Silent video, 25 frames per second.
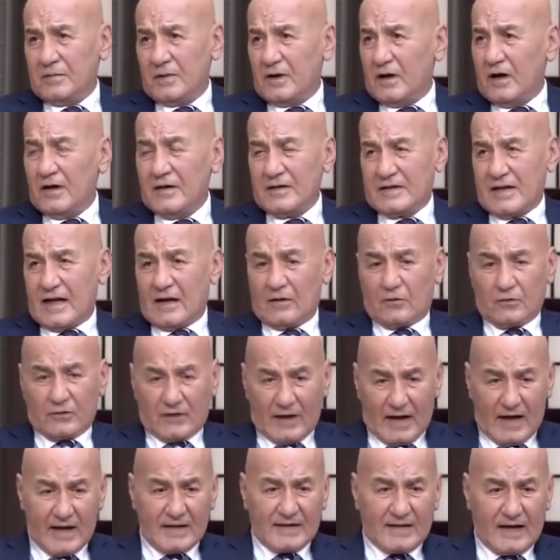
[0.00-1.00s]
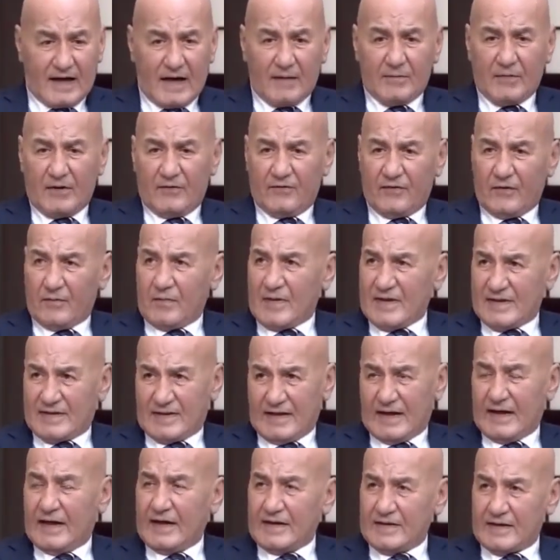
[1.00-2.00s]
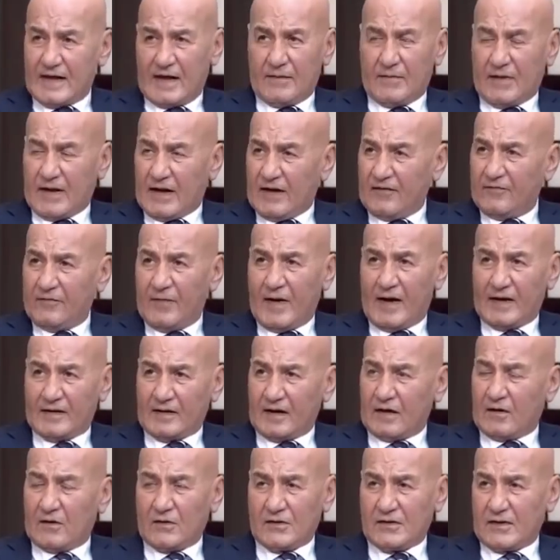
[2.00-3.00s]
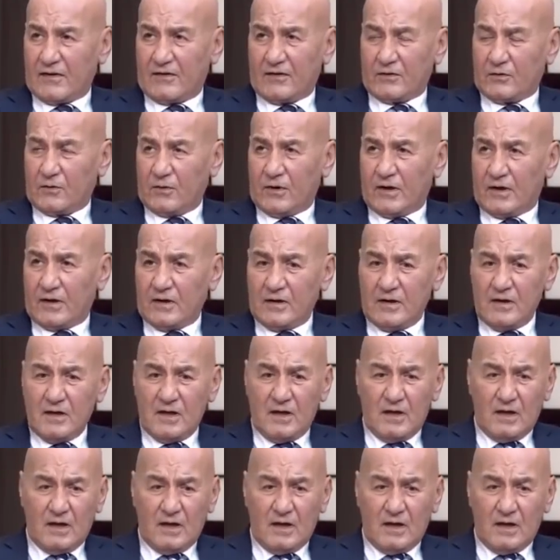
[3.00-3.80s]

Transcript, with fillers: خالص انا كنت عايز اكمل في المزيكا زي ما انا في معهد الكونسرفتوار